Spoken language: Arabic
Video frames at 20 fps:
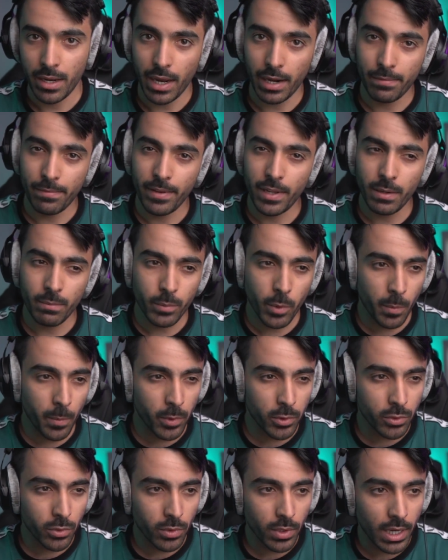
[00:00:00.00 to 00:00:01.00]
الفيلم من
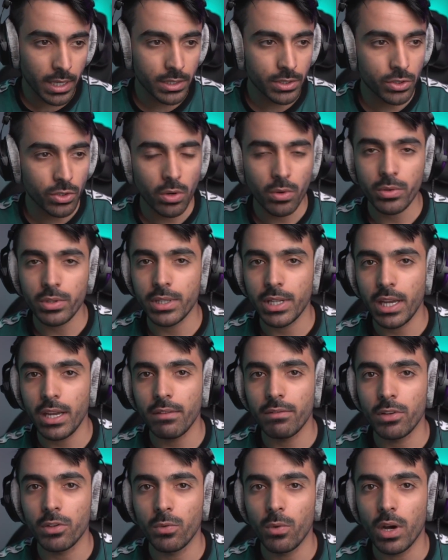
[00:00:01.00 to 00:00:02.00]
بطولة جون
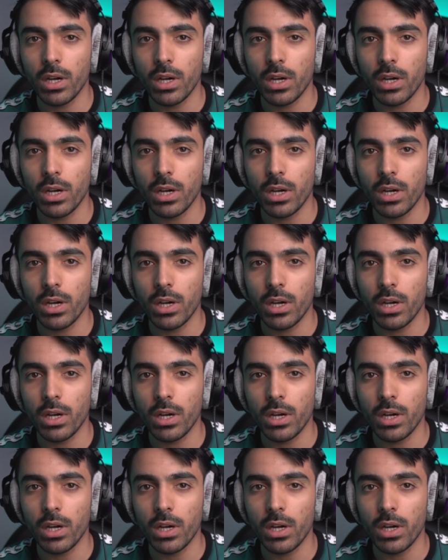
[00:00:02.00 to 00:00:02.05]
ديفيد